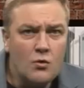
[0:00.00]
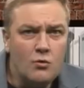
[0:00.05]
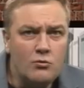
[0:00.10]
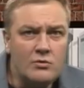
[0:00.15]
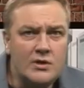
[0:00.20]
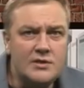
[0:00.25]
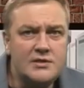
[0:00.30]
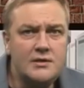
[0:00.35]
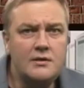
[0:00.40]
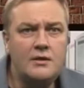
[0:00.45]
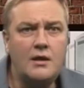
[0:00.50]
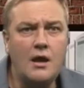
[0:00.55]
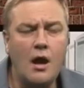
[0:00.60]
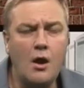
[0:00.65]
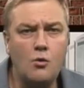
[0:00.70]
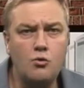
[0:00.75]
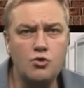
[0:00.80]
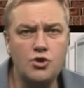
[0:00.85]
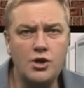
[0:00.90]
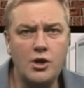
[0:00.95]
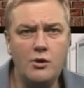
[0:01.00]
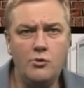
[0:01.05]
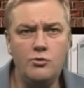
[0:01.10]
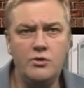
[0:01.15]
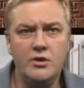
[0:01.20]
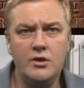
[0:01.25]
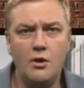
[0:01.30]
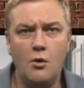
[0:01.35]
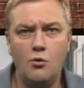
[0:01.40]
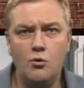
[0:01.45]
Нас и так уже
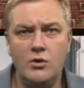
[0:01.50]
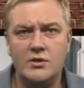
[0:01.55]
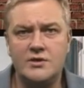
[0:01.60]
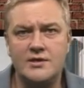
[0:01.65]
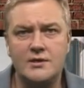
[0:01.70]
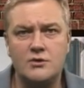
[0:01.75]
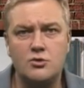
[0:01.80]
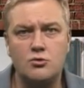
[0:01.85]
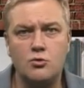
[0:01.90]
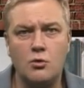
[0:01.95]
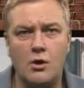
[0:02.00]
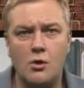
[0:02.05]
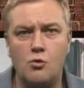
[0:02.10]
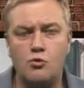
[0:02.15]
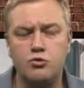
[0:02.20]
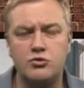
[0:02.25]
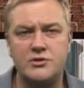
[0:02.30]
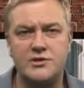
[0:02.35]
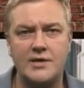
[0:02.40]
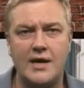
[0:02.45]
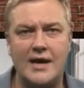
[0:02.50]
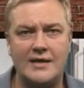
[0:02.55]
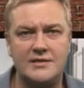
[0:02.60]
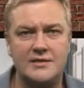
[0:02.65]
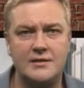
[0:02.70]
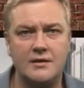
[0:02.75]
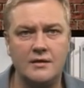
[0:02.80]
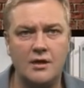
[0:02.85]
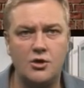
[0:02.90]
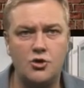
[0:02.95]
люди на улицах скоро
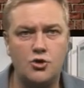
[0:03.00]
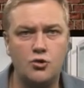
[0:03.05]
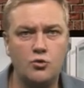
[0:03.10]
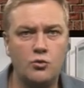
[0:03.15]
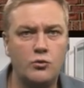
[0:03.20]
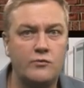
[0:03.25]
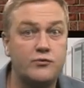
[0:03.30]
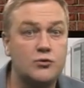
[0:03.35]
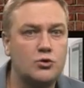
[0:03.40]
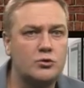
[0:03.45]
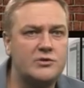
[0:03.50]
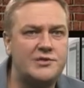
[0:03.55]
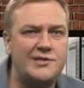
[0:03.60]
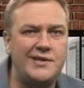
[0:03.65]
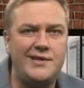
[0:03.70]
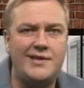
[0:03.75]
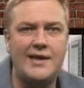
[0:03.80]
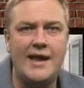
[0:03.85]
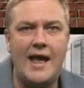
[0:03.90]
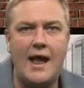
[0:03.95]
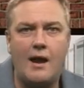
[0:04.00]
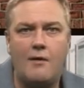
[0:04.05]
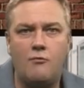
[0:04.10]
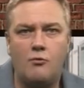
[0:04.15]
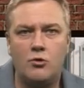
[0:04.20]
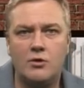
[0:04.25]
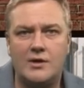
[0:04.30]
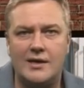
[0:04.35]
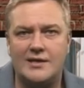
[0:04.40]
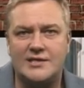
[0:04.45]
кусаться начнут. В соцсетях
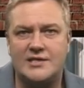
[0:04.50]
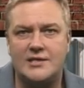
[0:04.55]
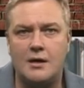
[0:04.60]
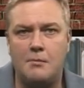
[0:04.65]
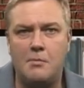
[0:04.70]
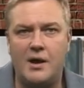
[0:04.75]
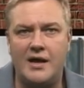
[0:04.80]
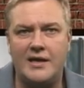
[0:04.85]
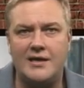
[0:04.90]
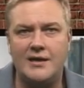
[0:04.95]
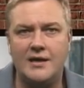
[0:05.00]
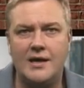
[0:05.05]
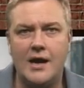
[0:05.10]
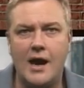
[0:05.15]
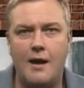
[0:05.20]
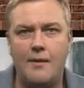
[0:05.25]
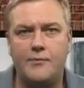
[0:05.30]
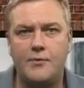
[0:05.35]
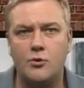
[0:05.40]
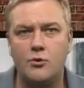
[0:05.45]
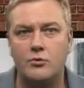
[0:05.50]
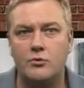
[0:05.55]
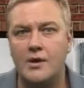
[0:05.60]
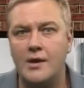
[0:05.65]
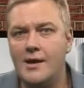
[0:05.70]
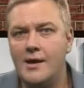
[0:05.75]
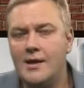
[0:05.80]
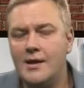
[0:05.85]
вон как собаки гавкают.